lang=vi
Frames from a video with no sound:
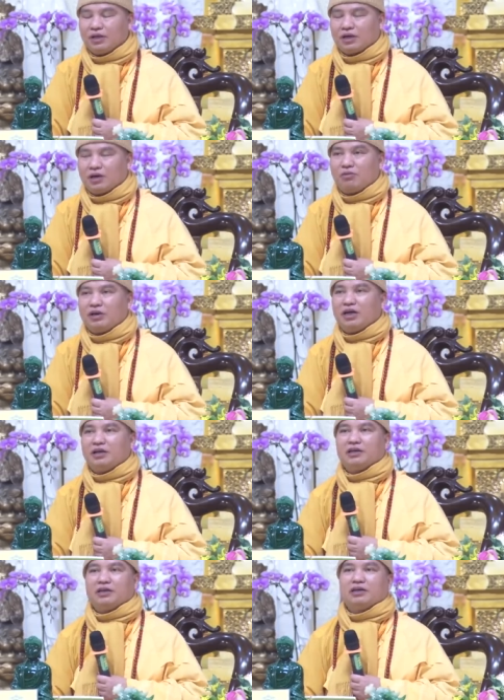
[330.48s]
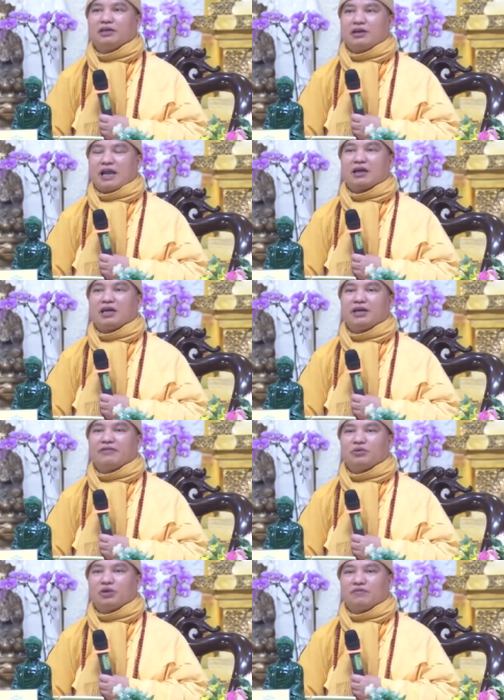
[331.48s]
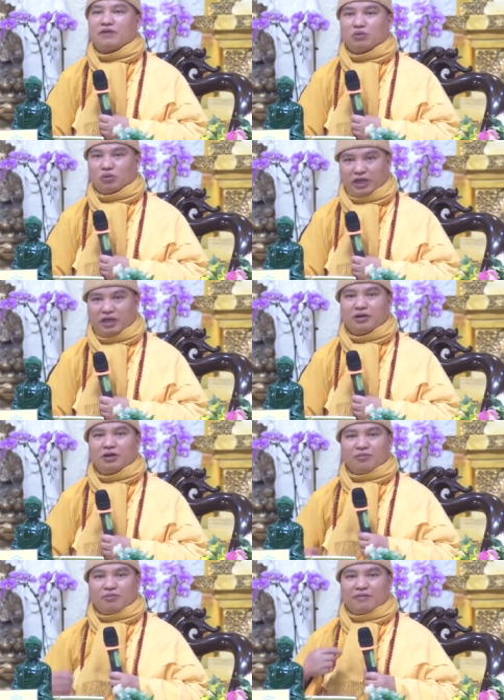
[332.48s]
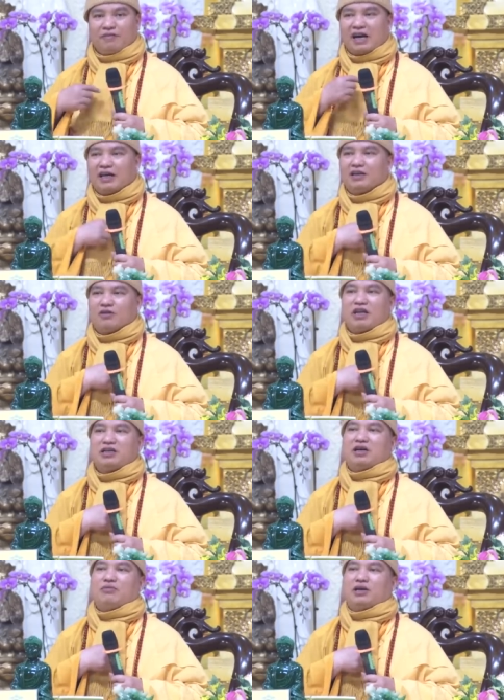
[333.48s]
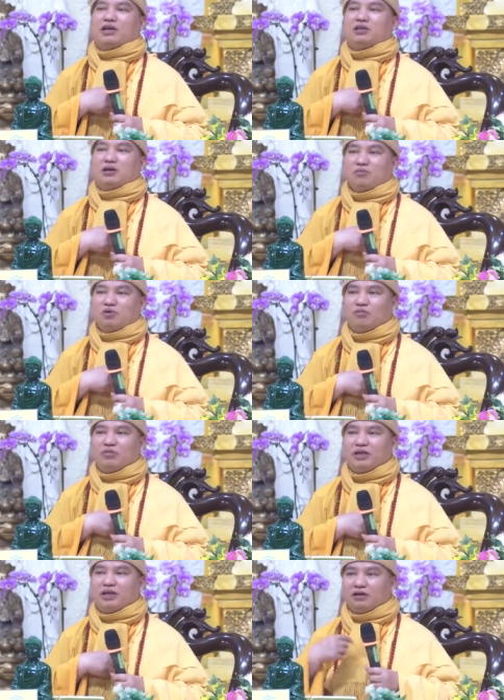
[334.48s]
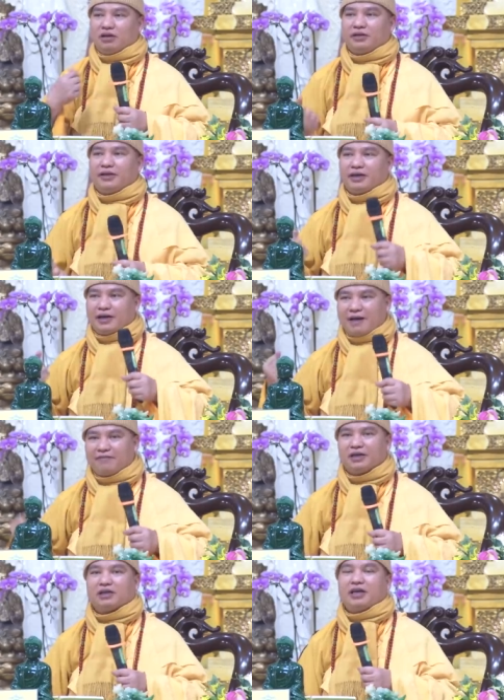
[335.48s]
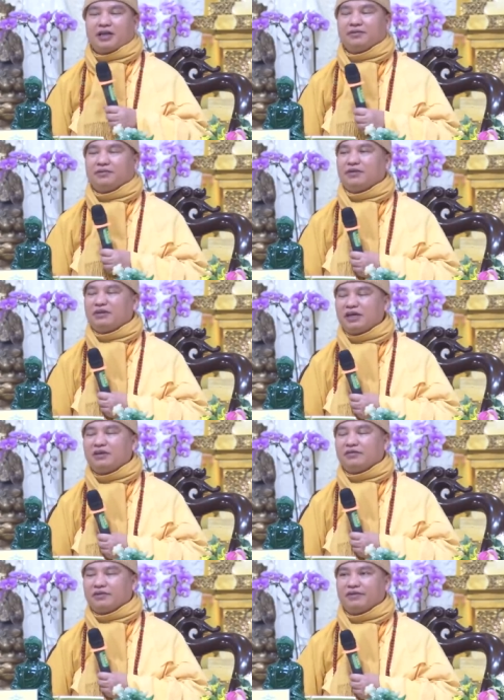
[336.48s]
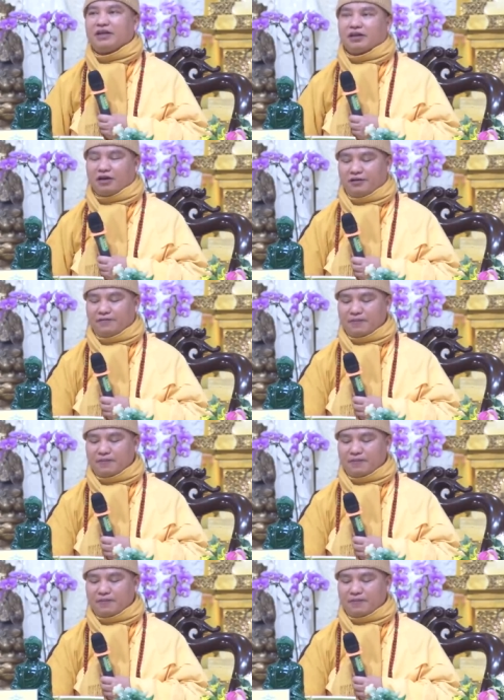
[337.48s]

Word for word: không nên là gì nặng nề vào chuyện phong thủy mà phải gì quan trọng ở cái tâm của mình hướng thiện làm việc thiện vân vân và vân vân đó